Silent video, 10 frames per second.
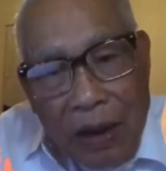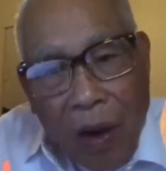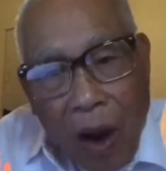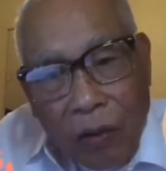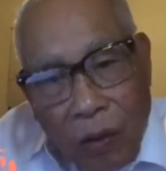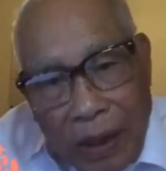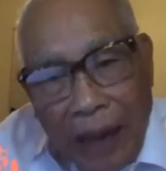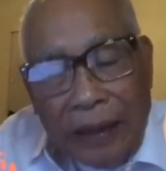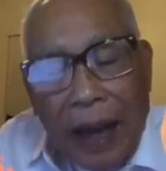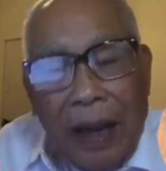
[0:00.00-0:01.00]
Còn quân
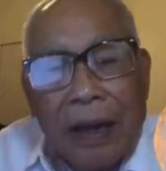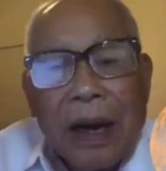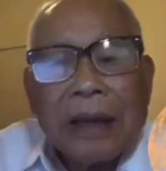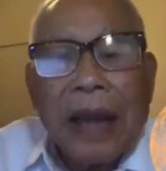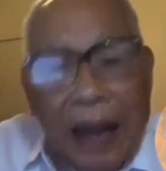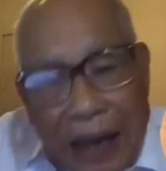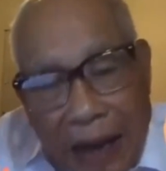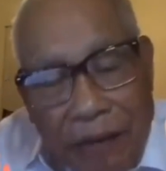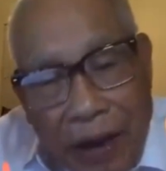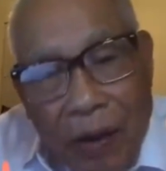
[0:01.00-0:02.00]
Anh á, thì
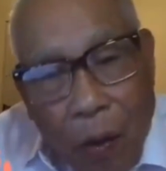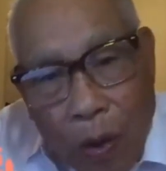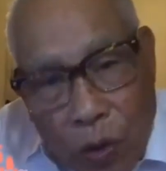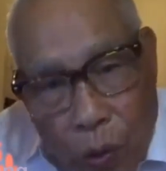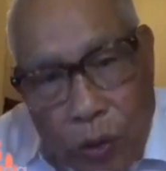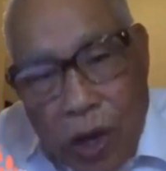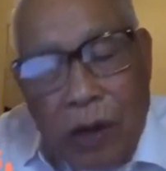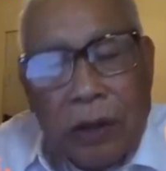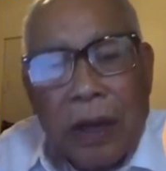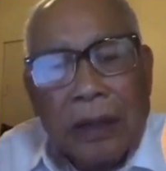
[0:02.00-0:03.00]
là vì nó có chủ
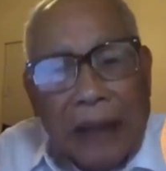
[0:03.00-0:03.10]
trương